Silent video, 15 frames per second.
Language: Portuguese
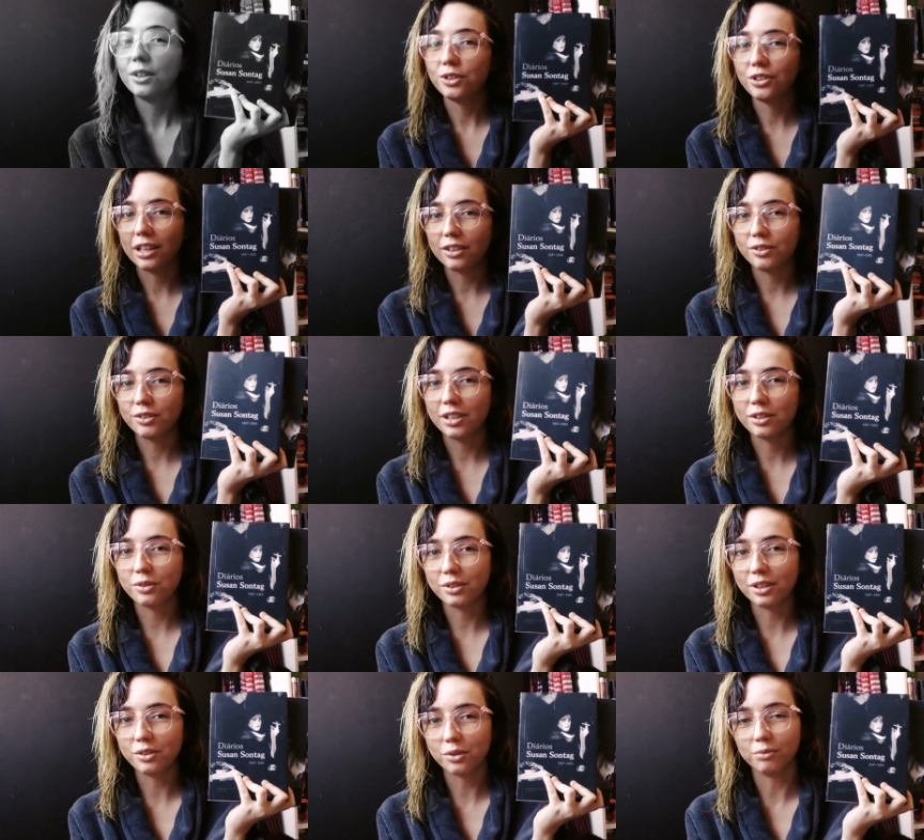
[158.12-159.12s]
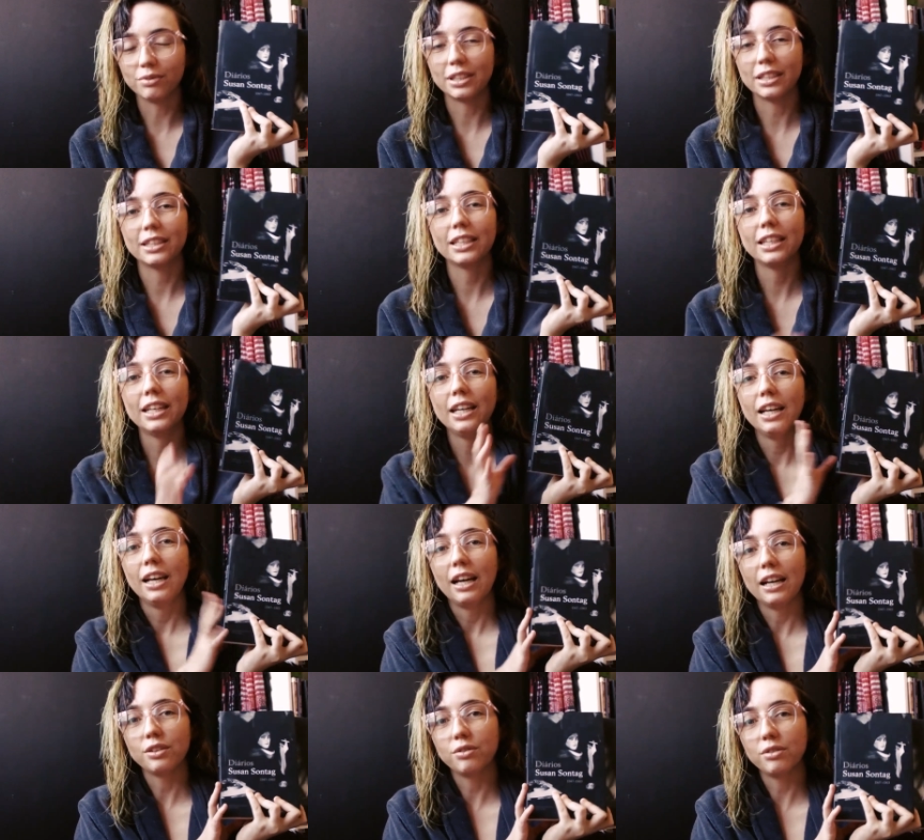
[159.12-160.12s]
Os diários da Susan Sontag.
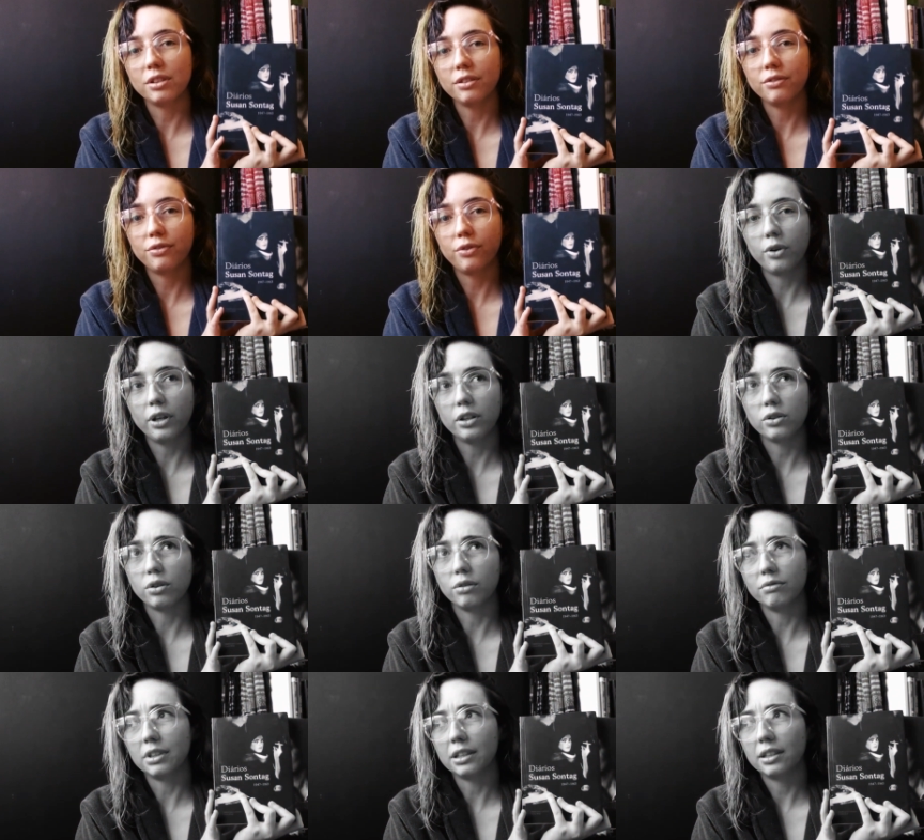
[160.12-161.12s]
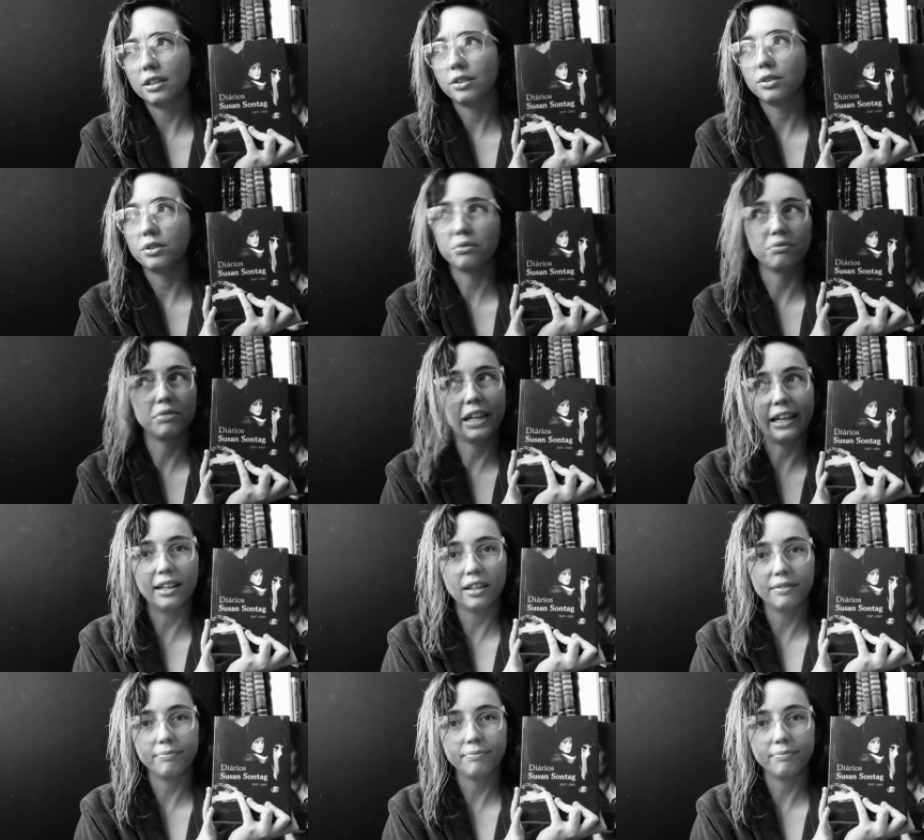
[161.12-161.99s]
A Susan foi Sontag, Sontag.